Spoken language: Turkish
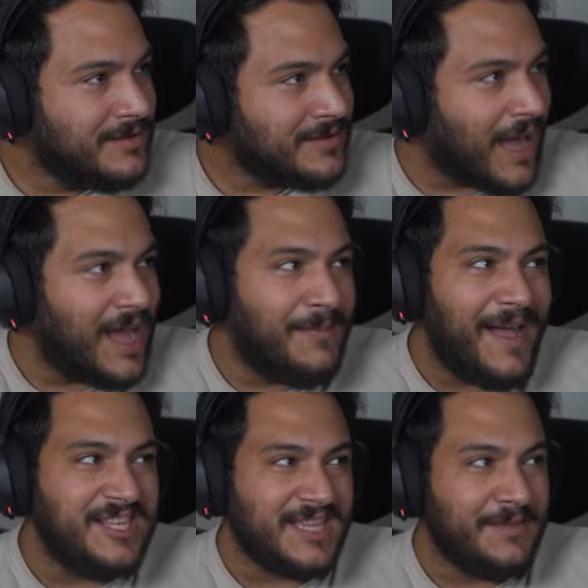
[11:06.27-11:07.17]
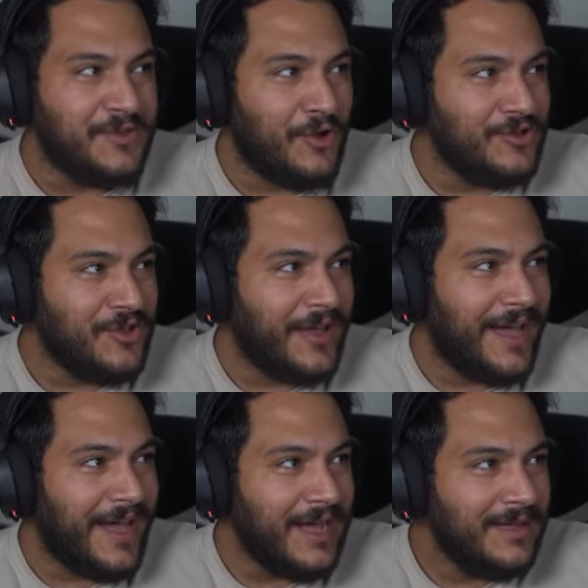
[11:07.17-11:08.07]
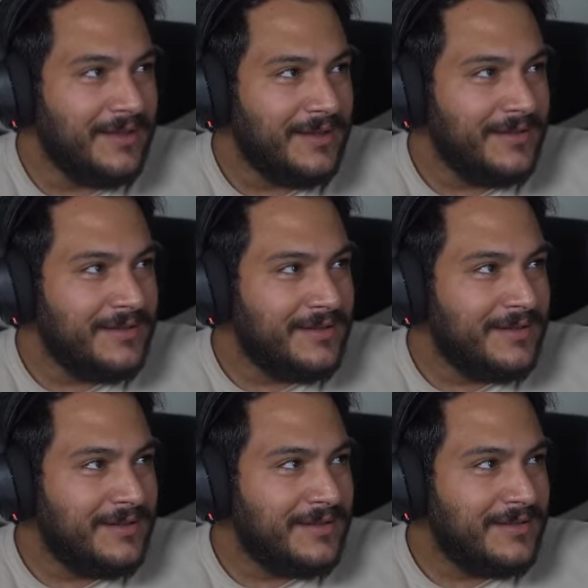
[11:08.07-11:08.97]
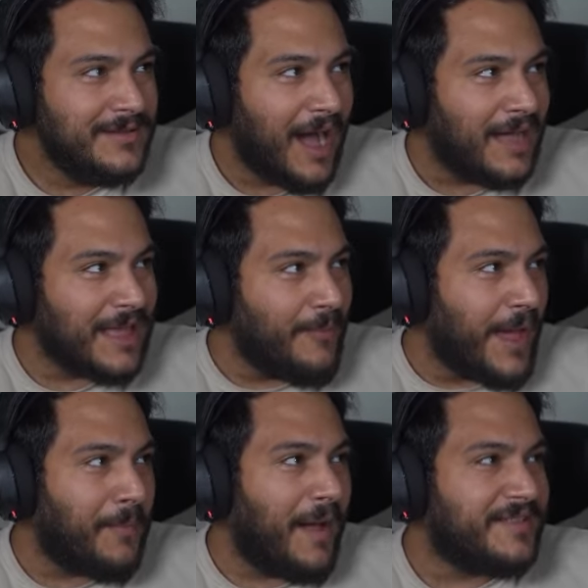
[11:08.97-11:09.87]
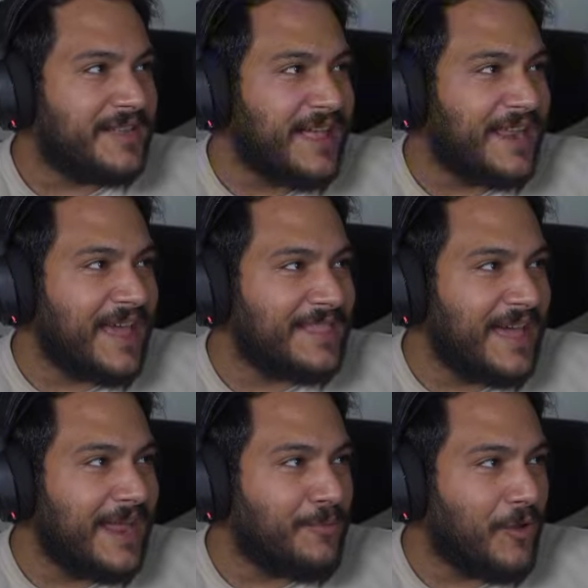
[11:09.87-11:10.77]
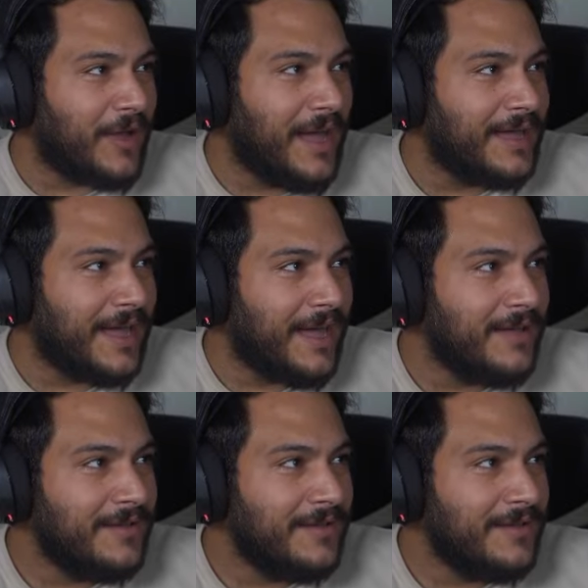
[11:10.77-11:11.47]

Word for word: Kanka bence adam iyi oynuyor ya. Adamlar mantıklı hareketler yapıyor kanka.